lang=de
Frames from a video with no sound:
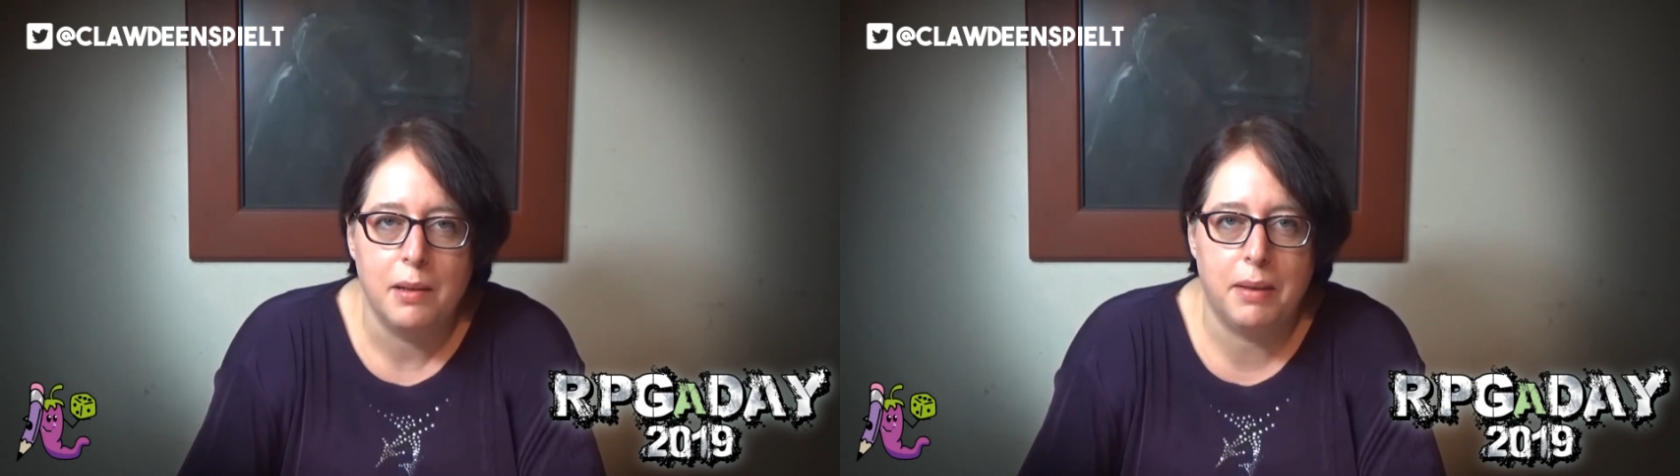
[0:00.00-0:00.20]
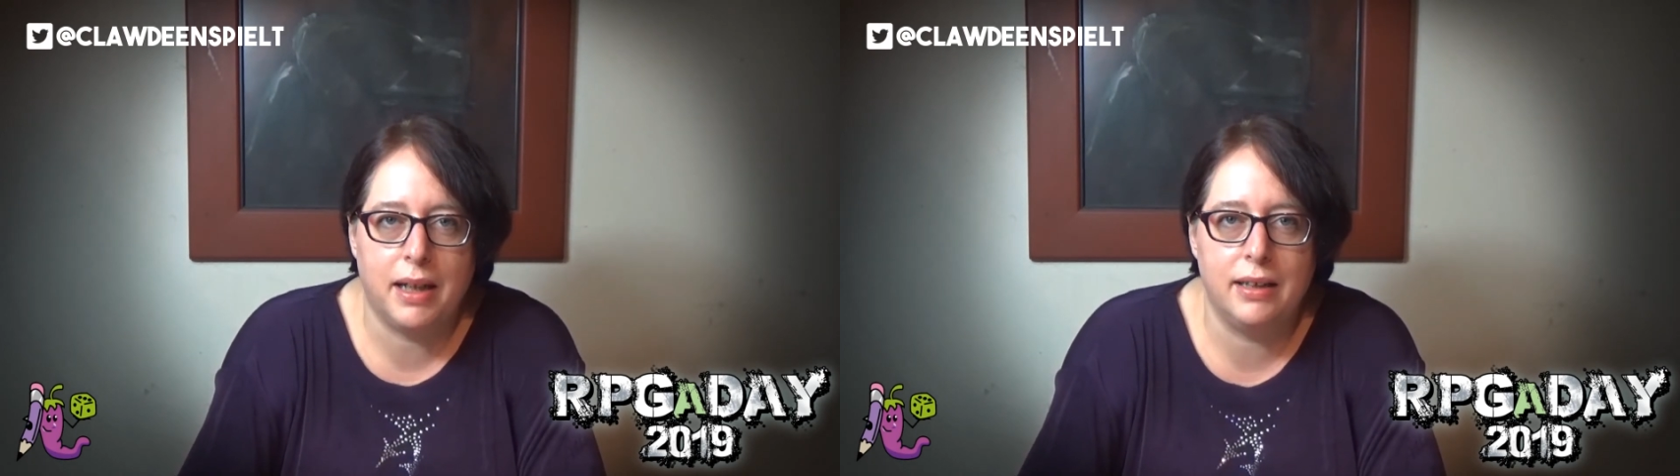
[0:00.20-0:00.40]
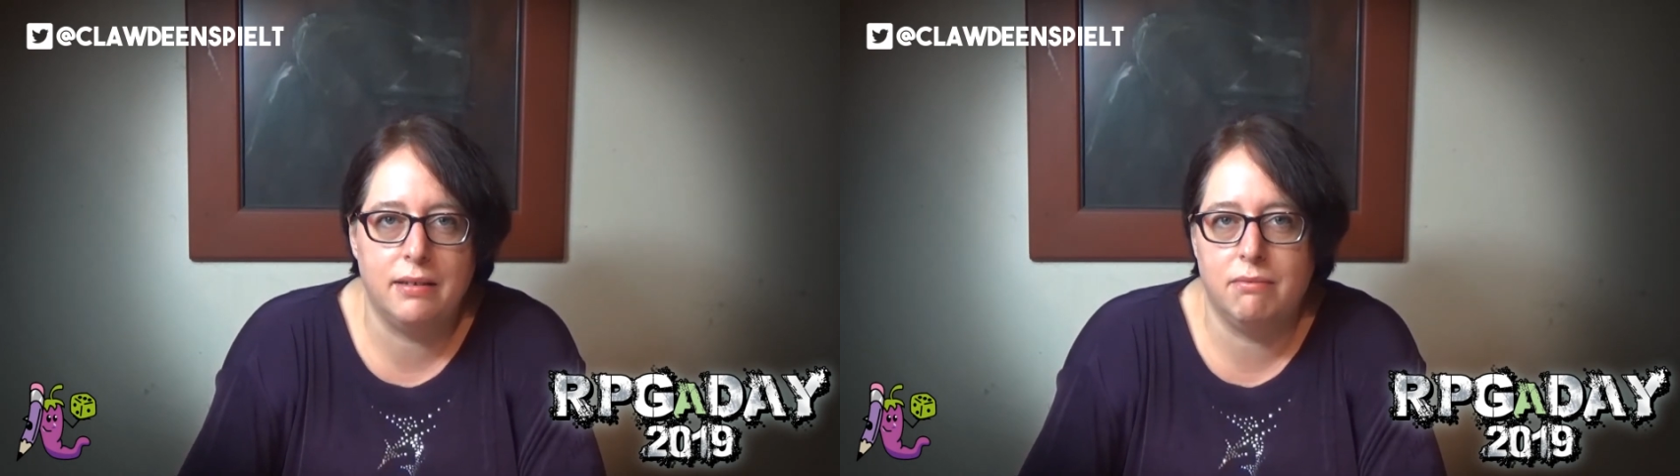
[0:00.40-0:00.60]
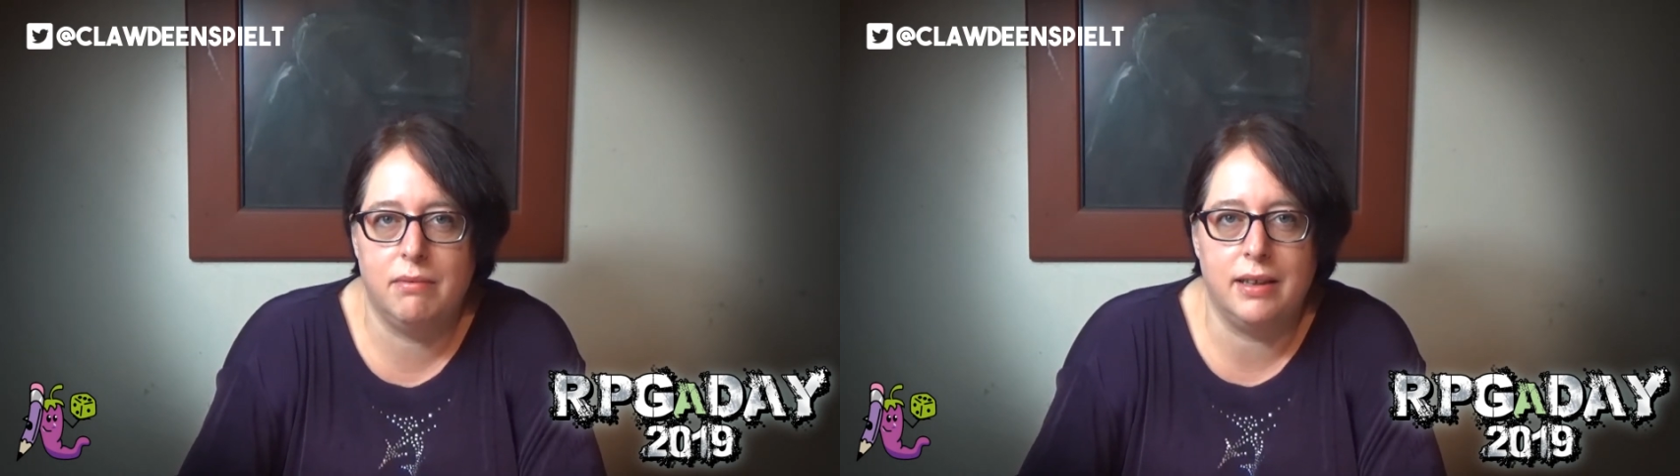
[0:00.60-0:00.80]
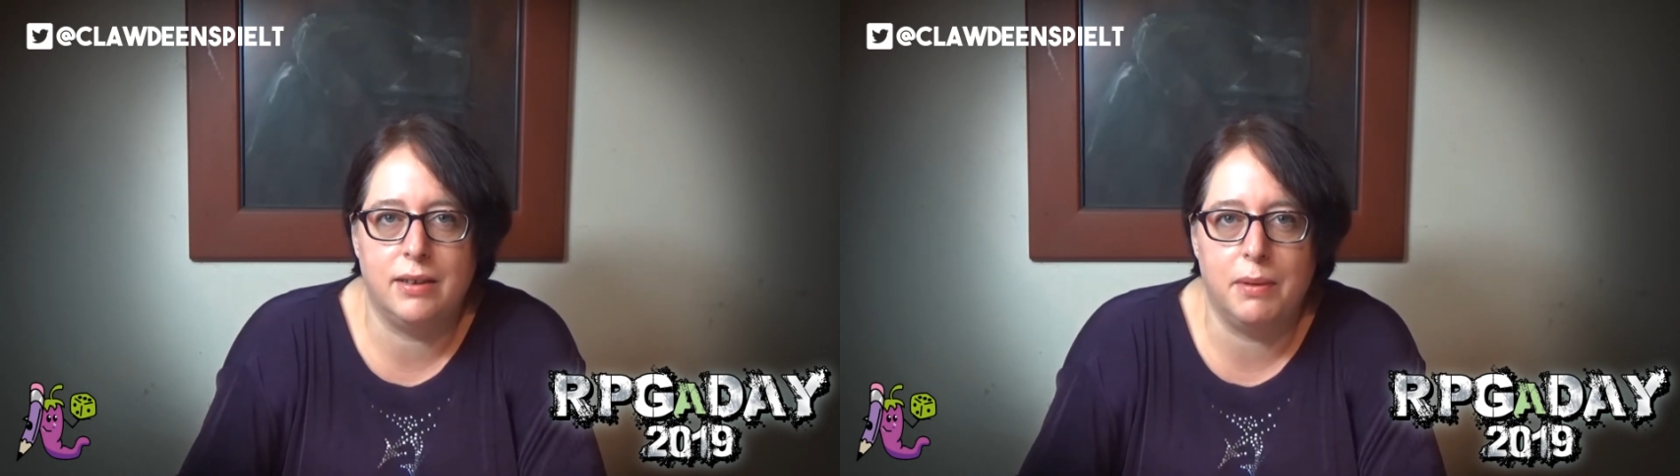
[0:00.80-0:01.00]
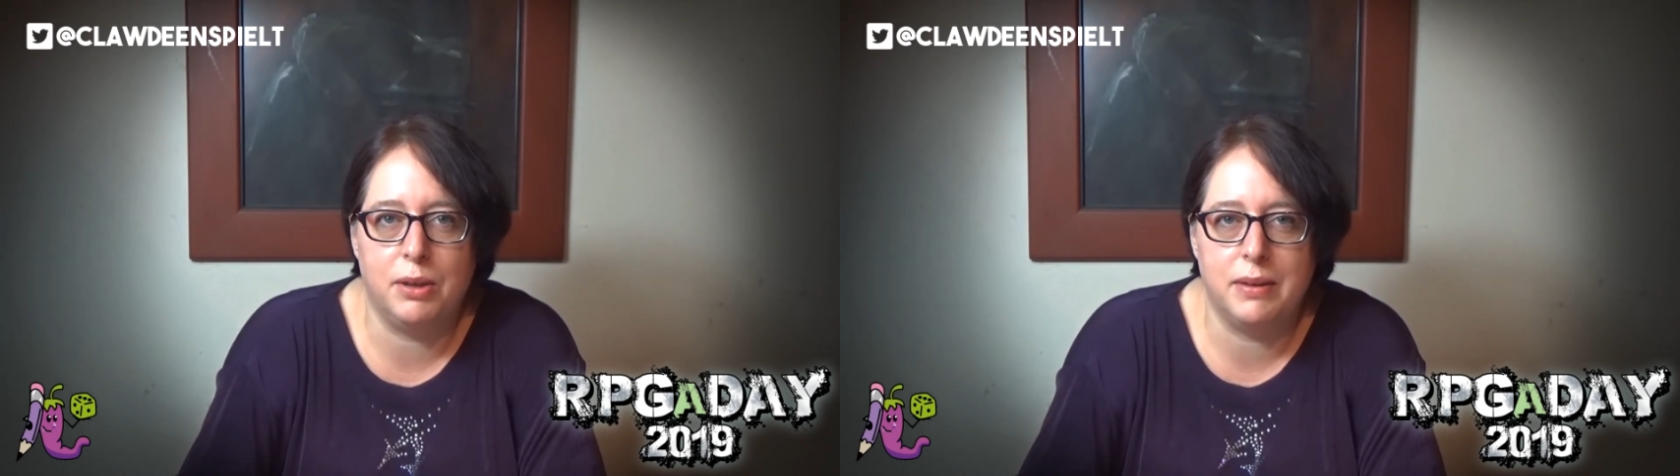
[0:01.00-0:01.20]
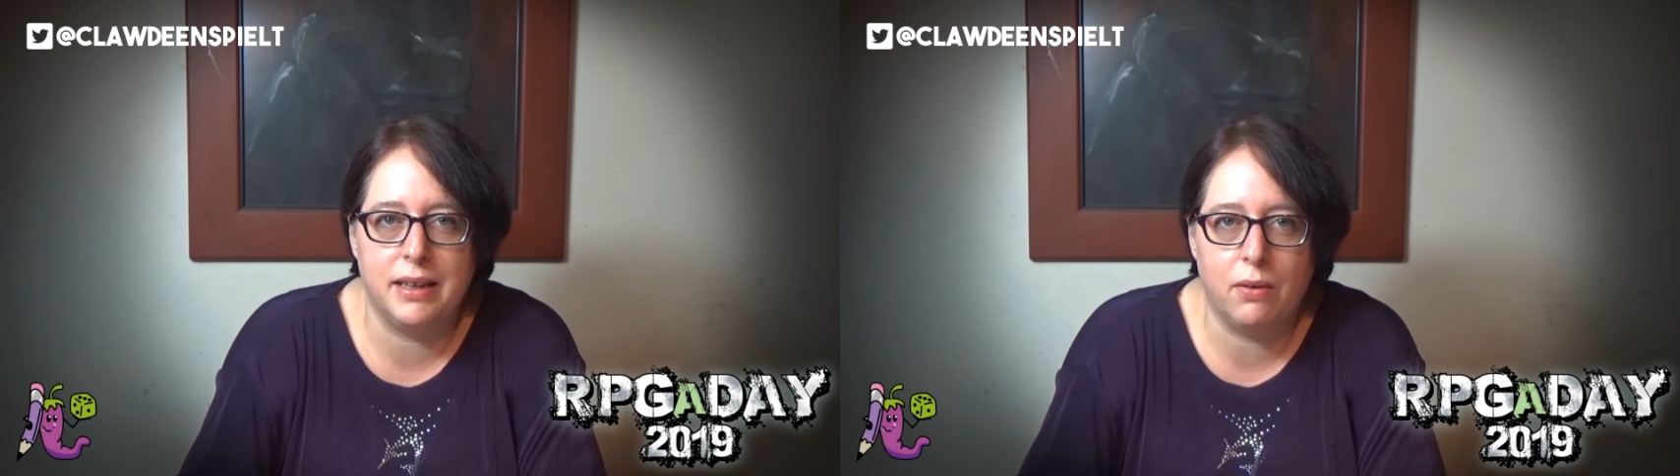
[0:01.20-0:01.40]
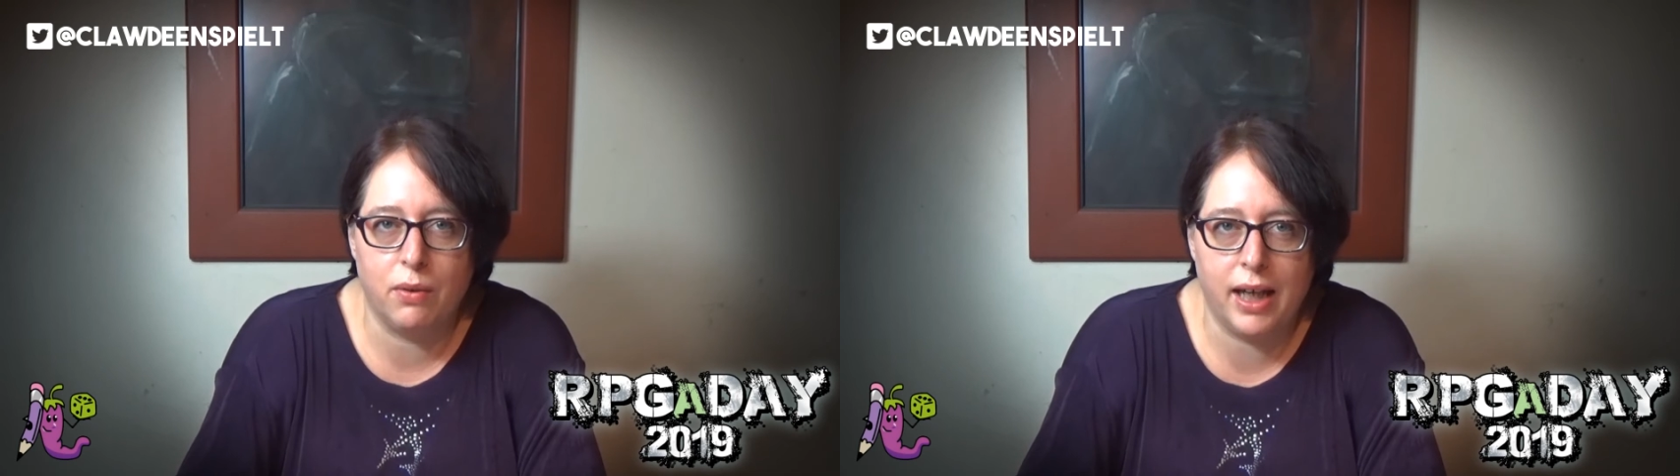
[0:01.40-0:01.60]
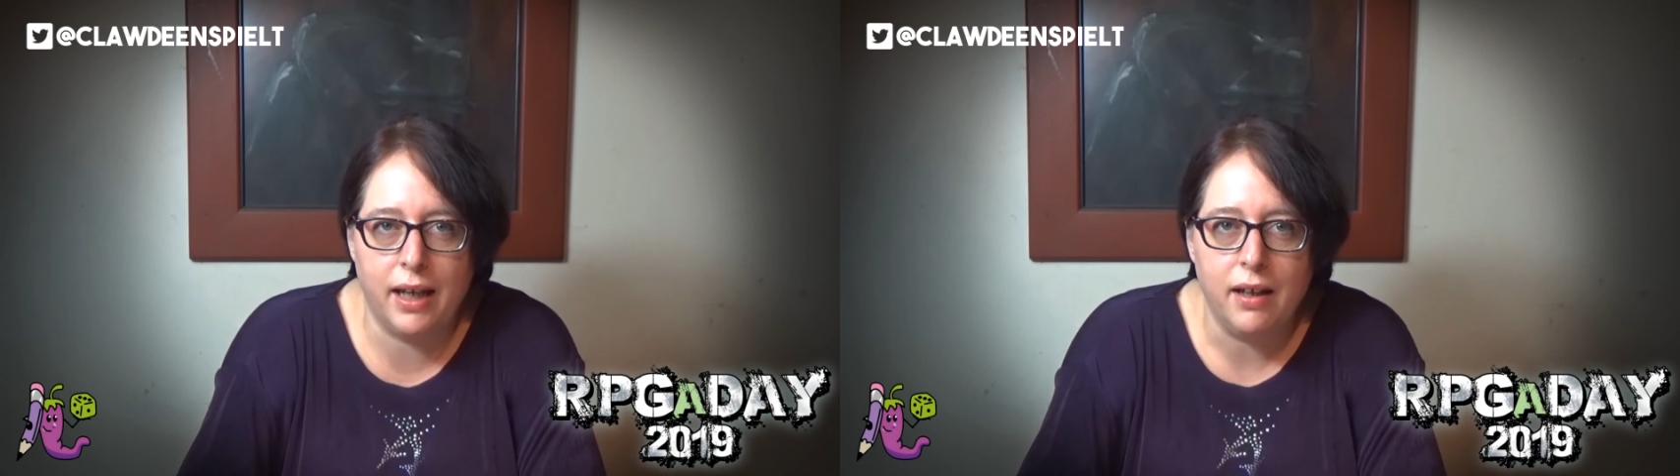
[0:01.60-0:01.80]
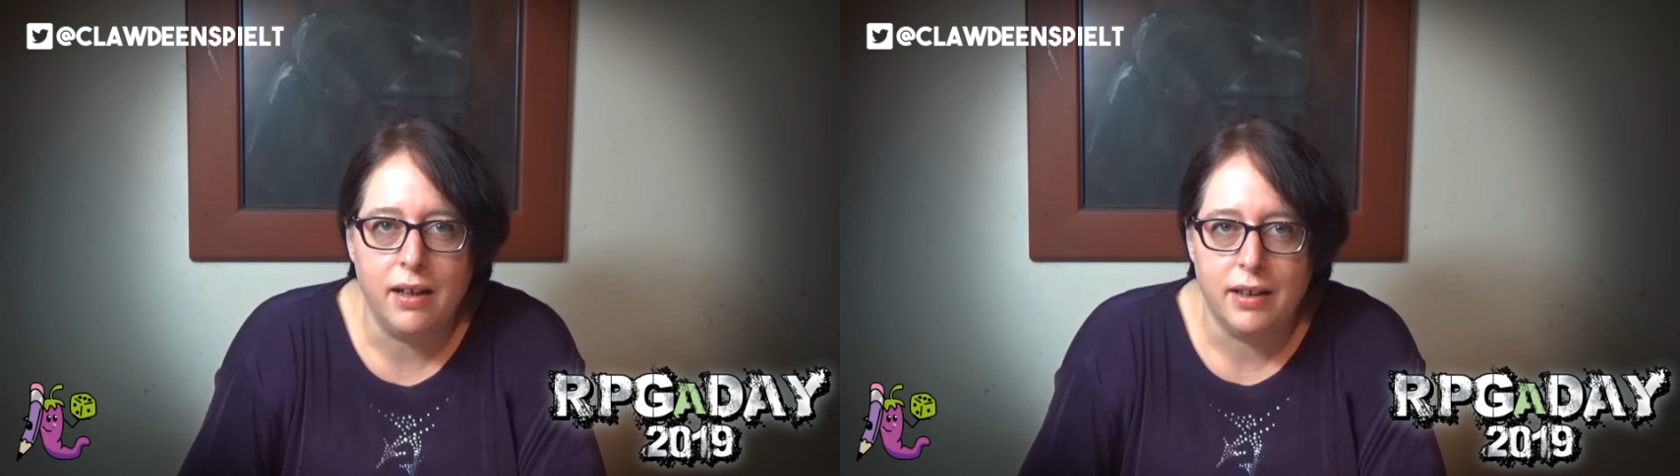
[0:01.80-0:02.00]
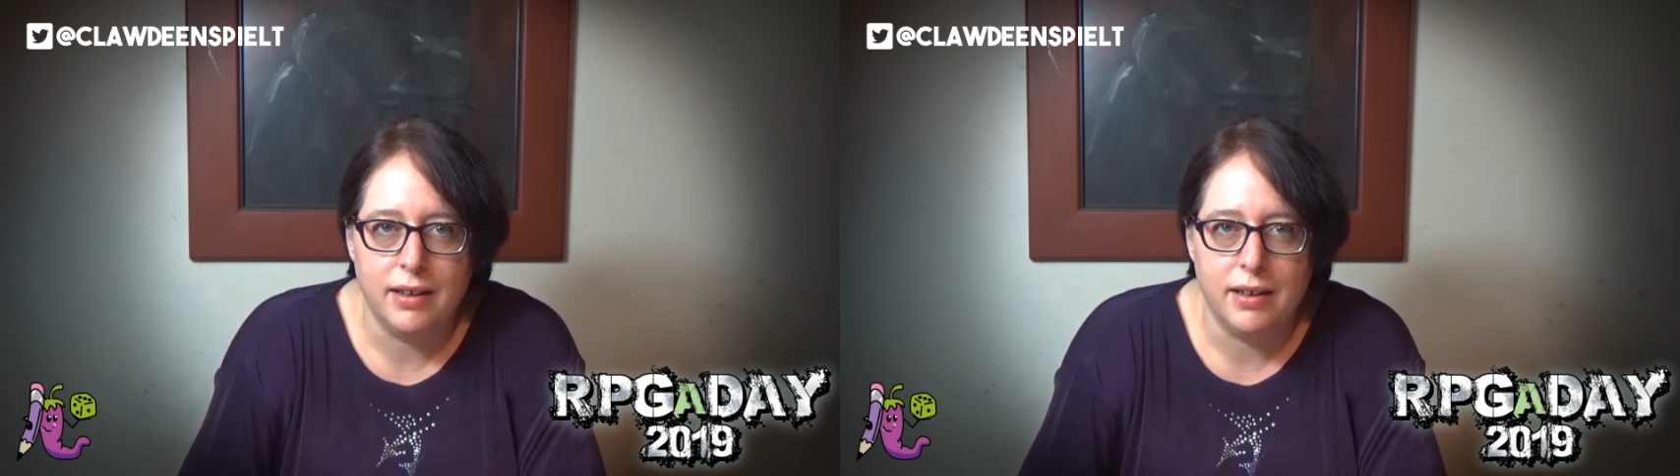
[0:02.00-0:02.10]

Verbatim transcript: Man kann ja zum Beispiel sagen, okay,